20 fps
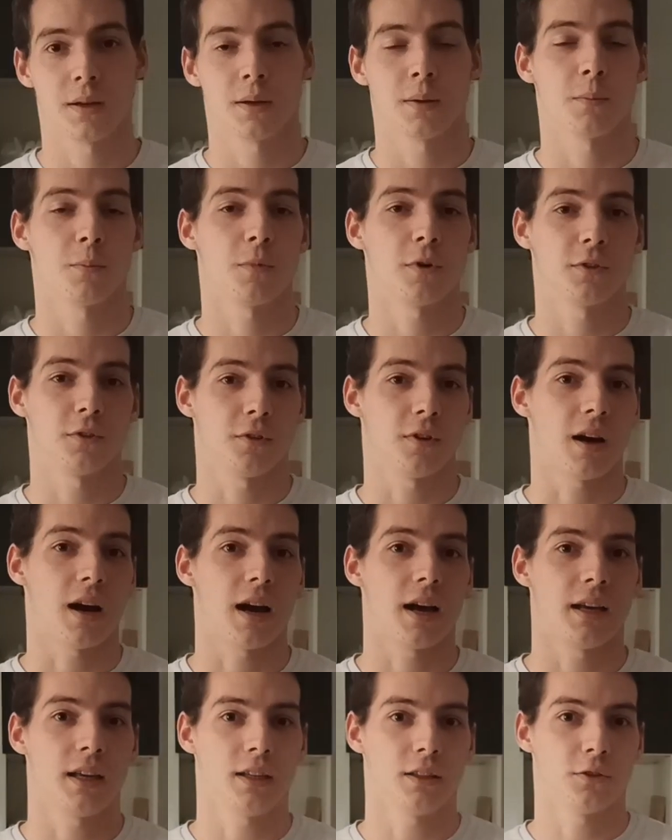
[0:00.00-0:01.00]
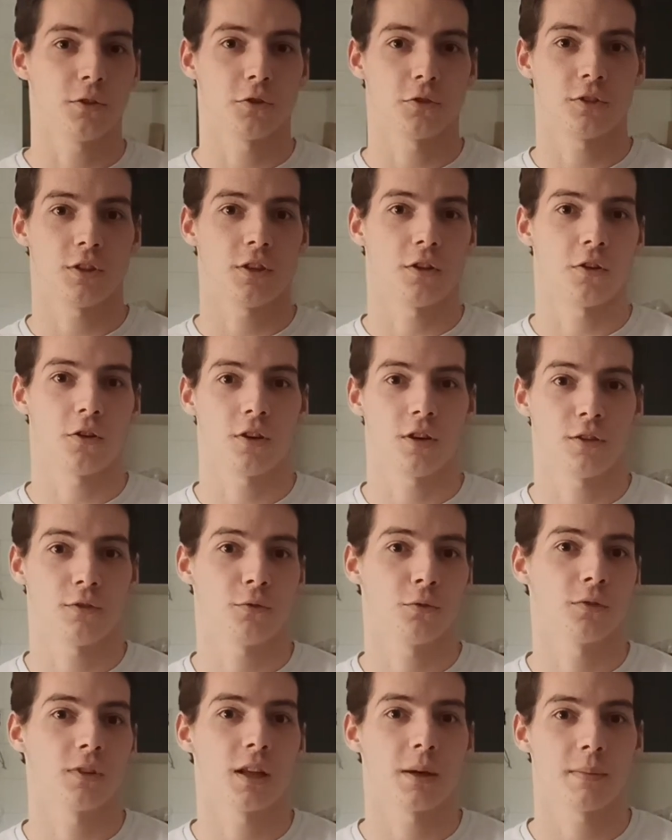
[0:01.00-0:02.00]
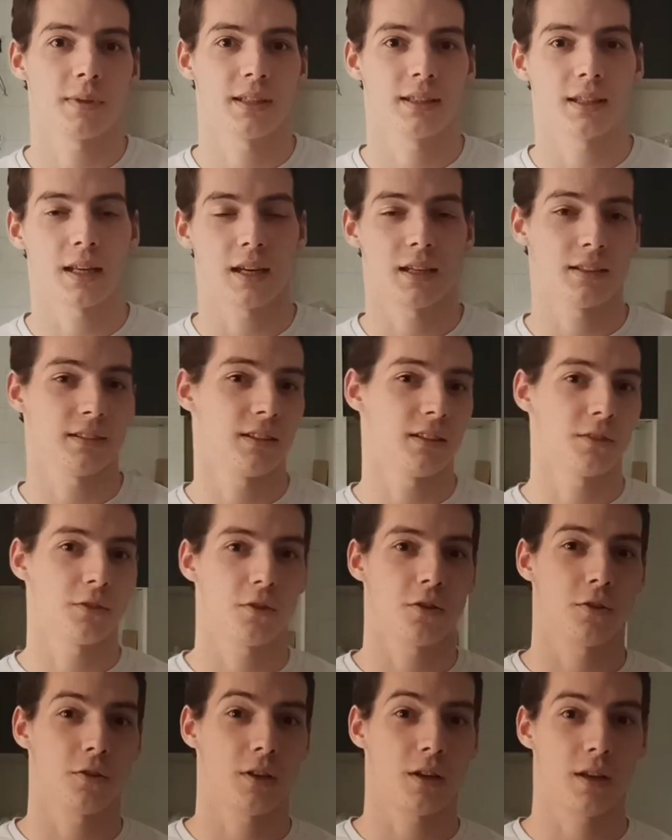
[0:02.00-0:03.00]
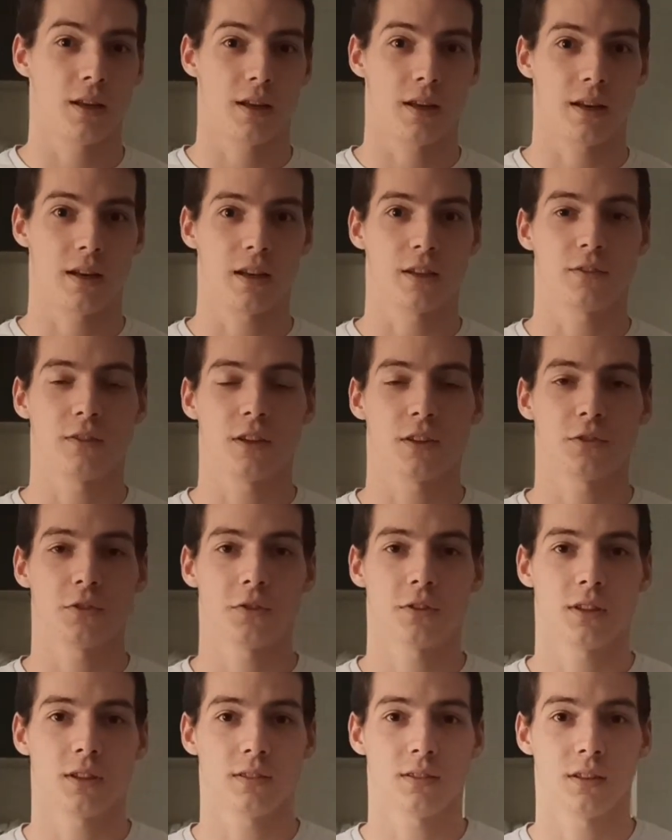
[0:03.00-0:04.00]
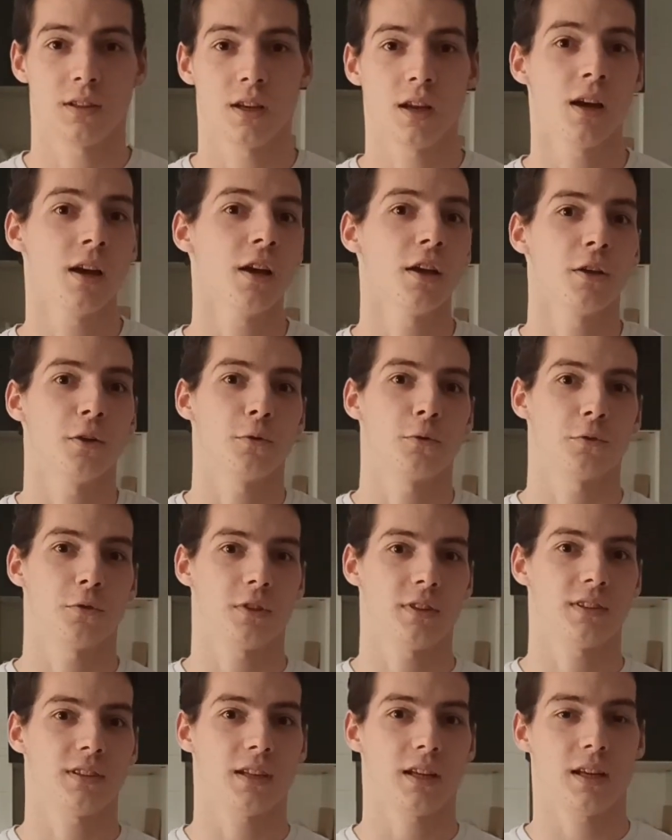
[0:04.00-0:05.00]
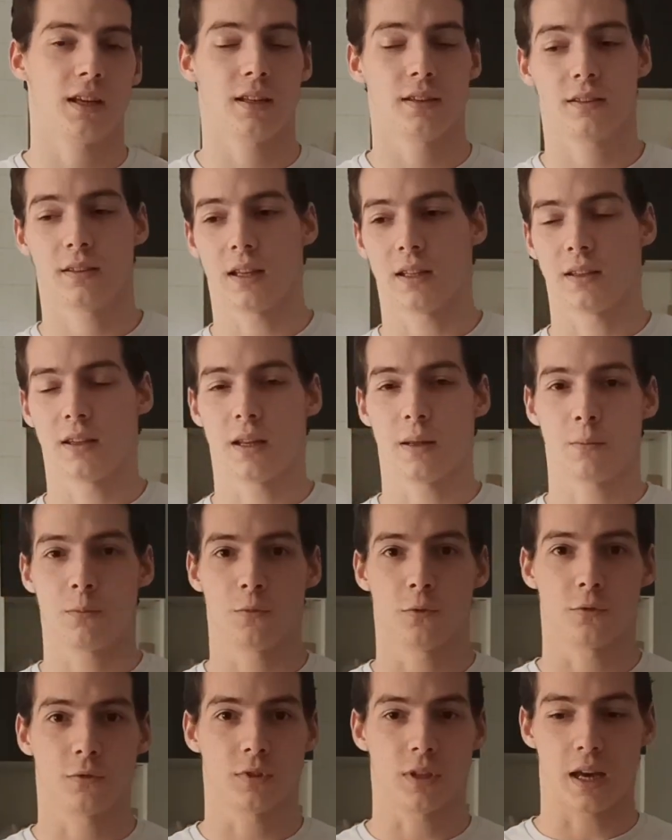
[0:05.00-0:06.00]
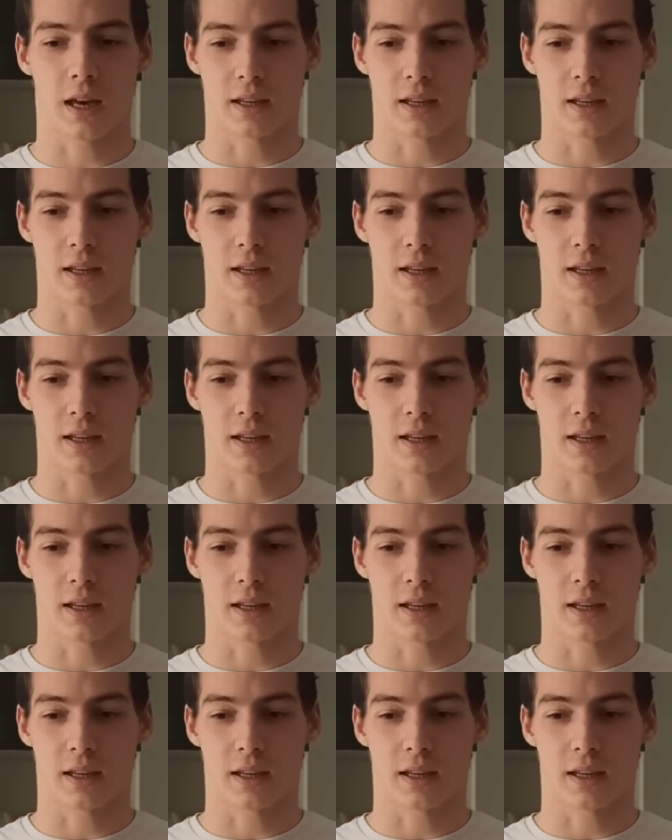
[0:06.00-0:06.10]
Bueno, hay dos errores fundamentales dentro de las flexiones y uno es que tendemos a